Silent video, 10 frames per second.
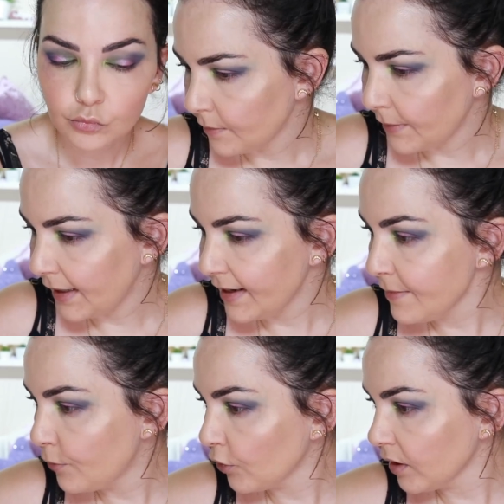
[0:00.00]
Vale, y
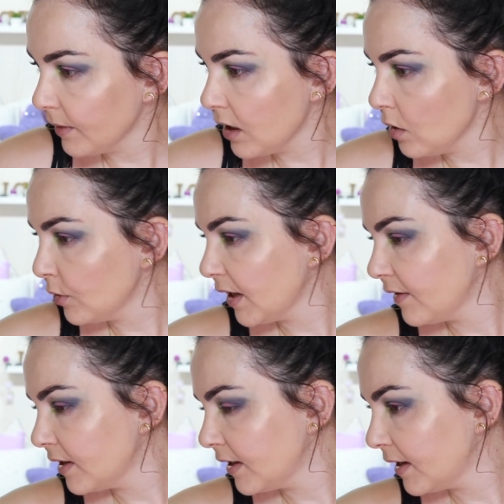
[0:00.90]
por debajo voy a
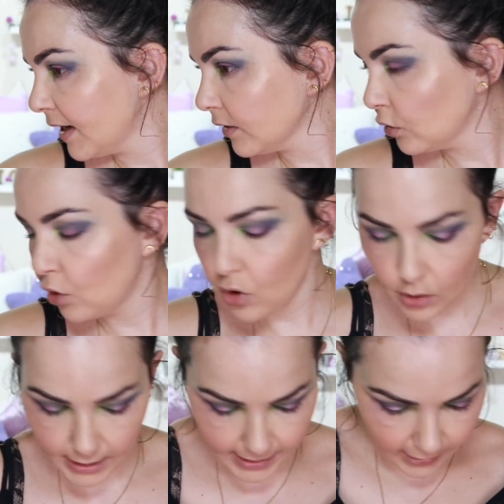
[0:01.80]
delinear
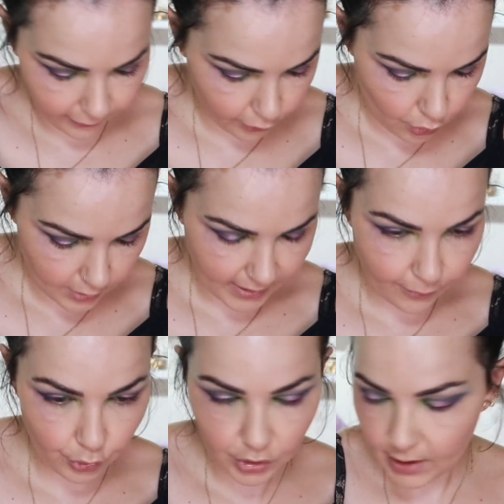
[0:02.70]
con el azul que
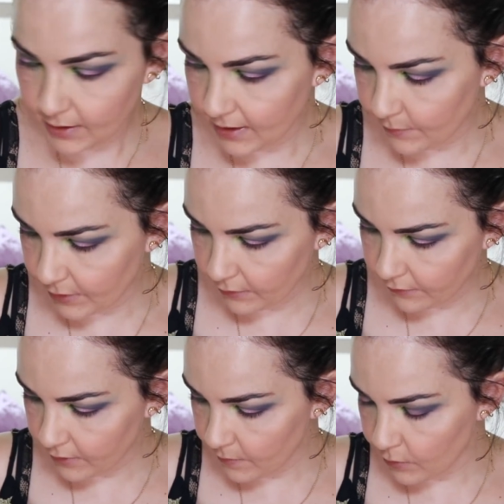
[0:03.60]
puse al
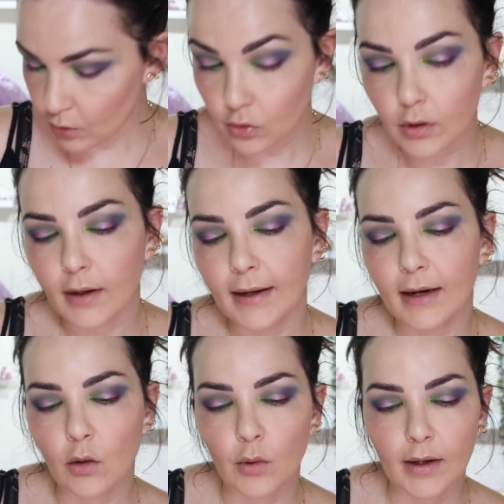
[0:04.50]
principio en
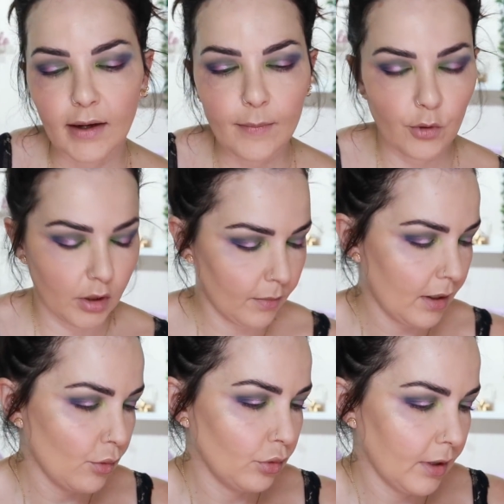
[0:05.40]
la cuenca porque me ha
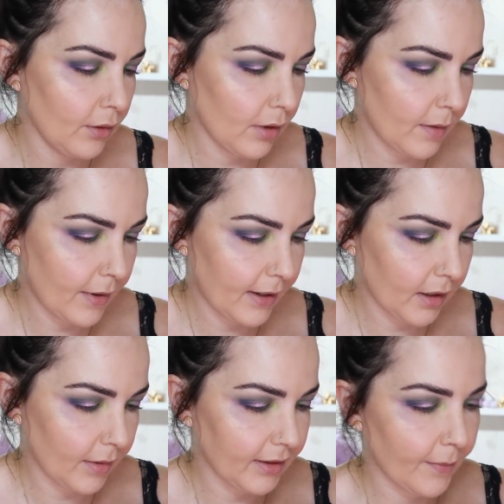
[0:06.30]
gustado ahí para
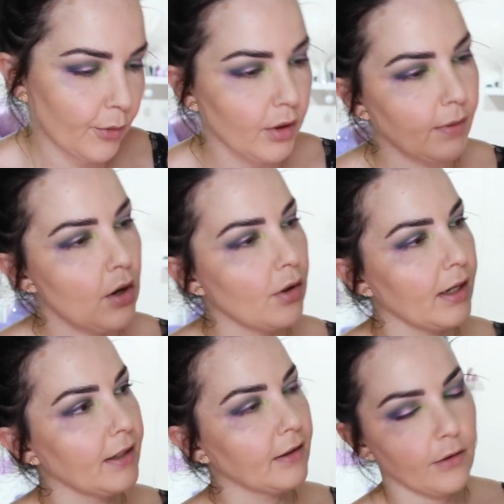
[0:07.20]
rematar por debajo,
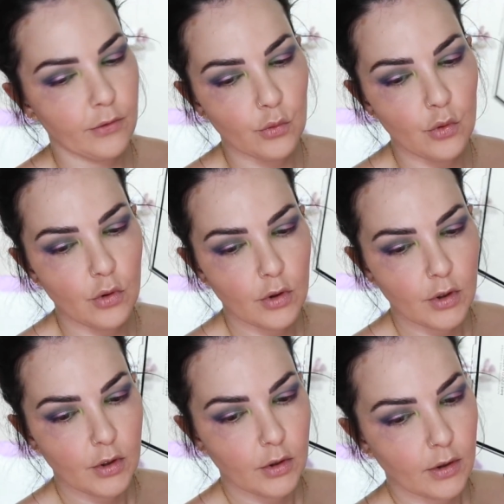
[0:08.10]
que es este azul
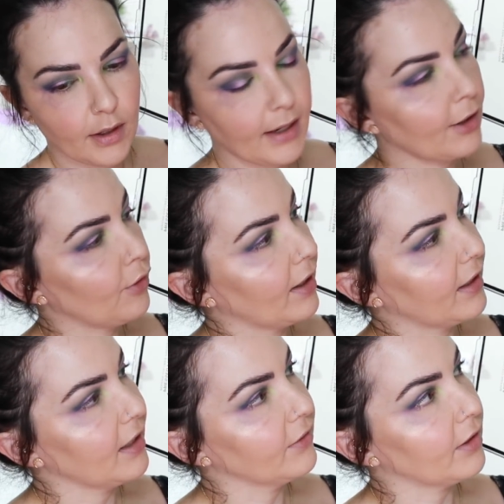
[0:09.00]
raro de
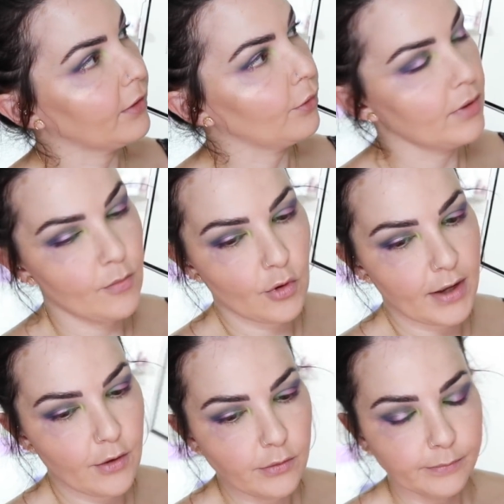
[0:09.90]
aquí entre azul y
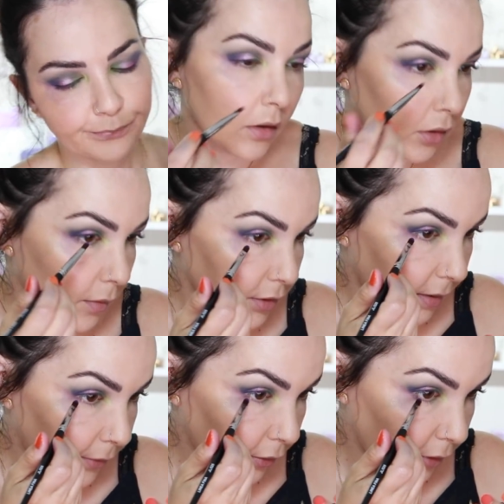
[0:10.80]
morado. Como
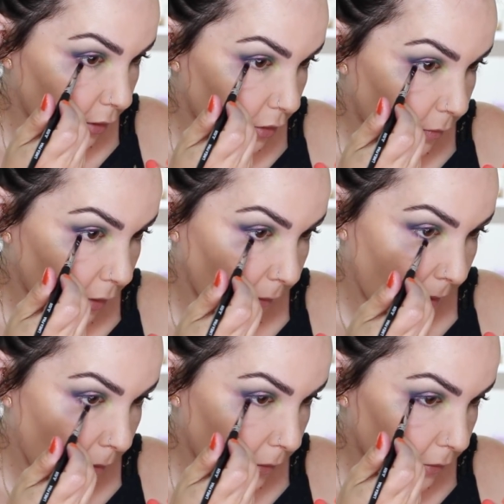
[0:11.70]
siempre os digo yo por
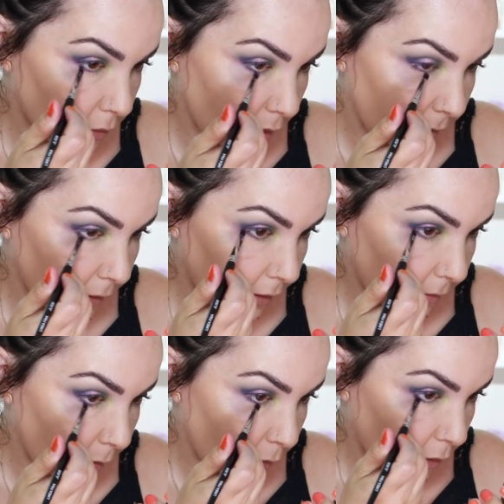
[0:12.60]
debajo, solamente
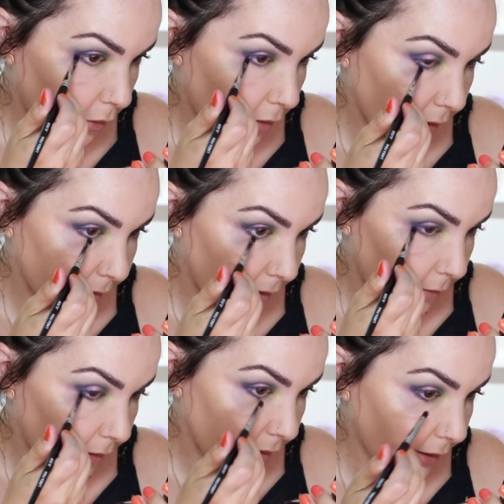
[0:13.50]
me pongo hasta la
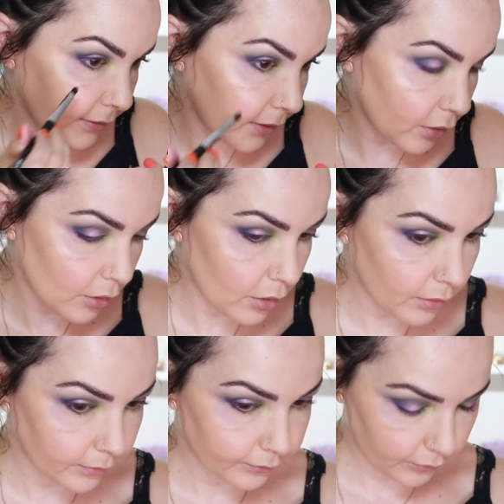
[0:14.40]
mitad del ojo.
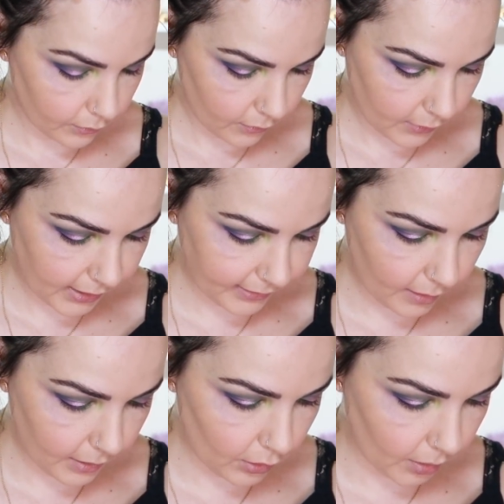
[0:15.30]
Ya estáis
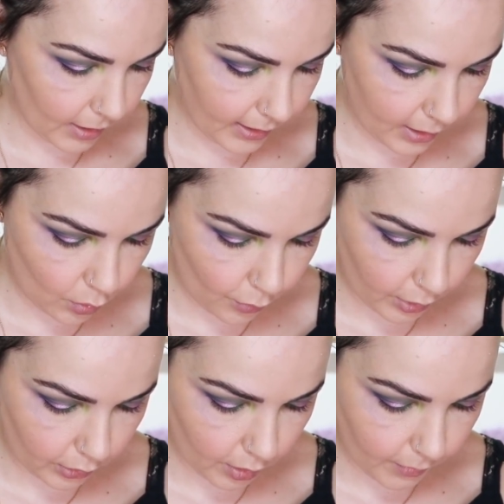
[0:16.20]
viendo que me ha caído un
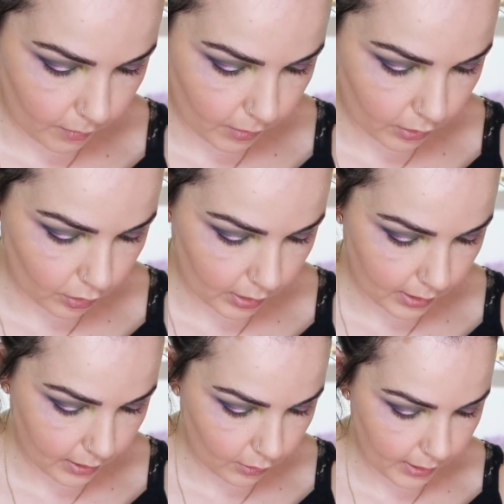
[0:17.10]
poquito de pigmento ahí en
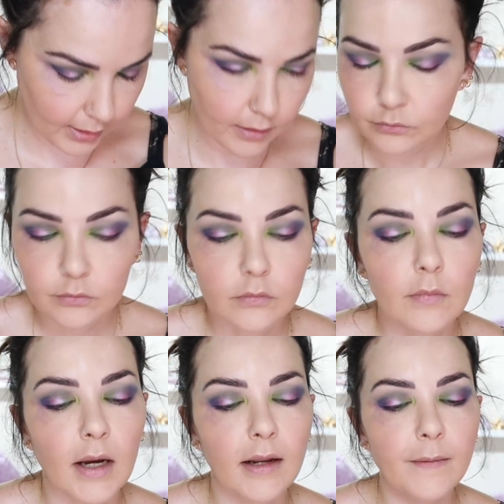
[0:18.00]
la ojera,
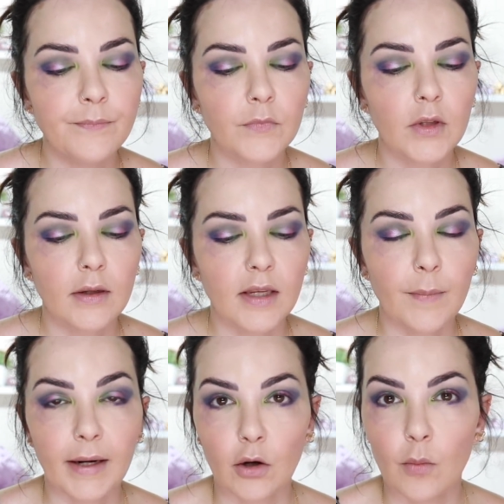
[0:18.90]
¿vale? Y
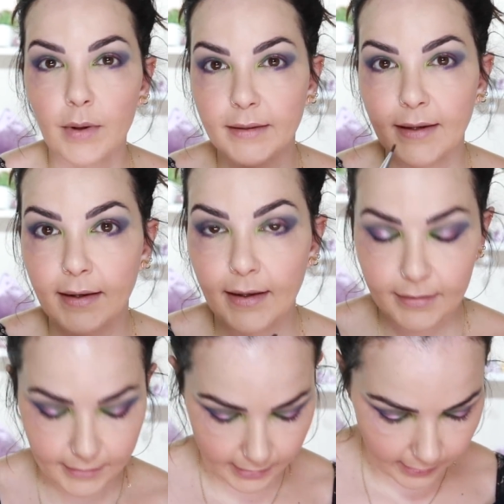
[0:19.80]
para completar
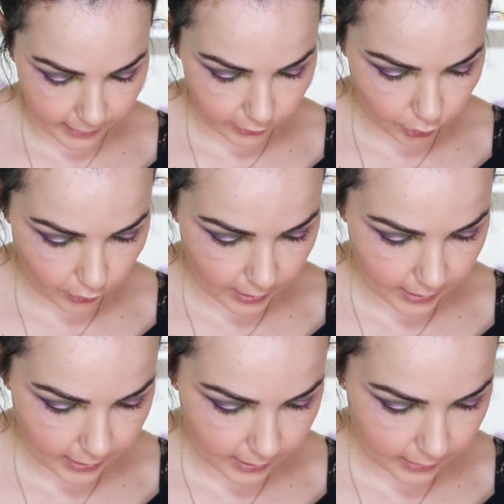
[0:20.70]
hasta el resto
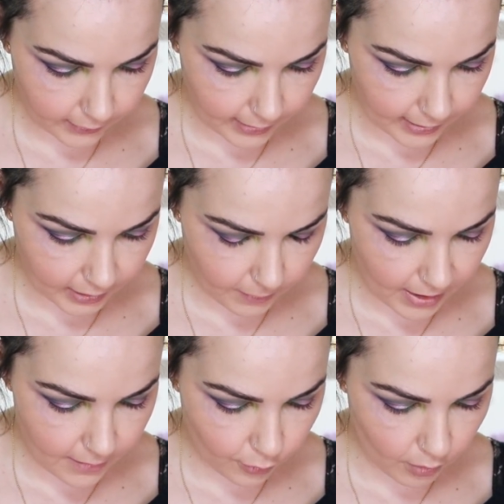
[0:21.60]
del
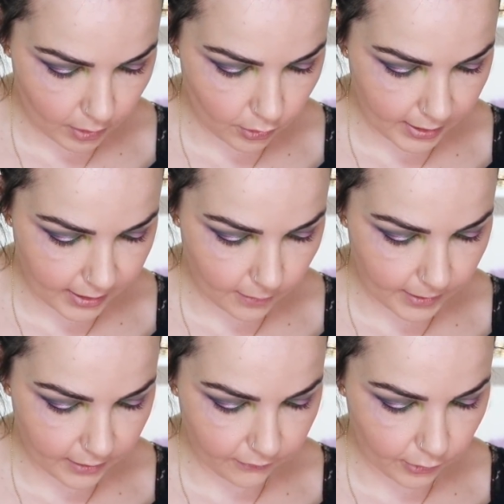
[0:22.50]
lagrimal, vuelvo a coger el
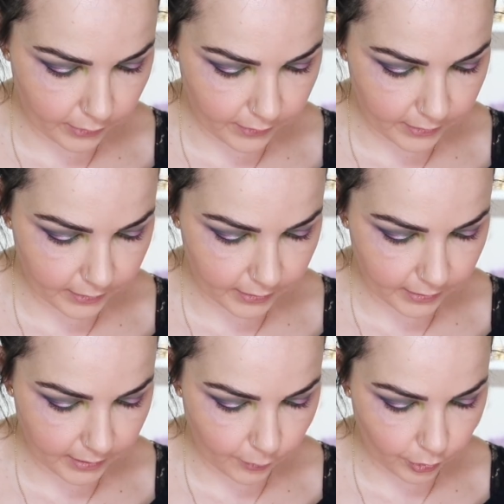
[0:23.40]
verde fluorescente
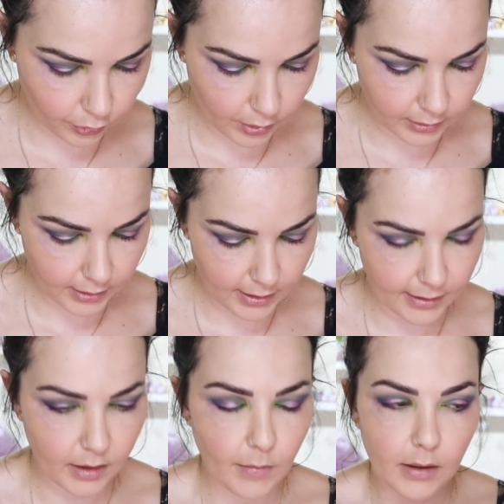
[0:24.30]
este que he puesto antes en el
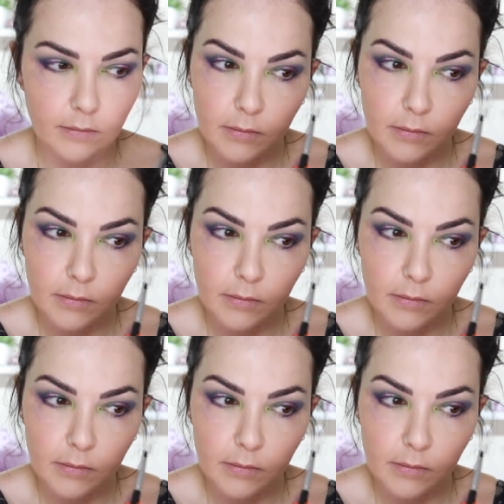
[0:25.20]
lagrimal.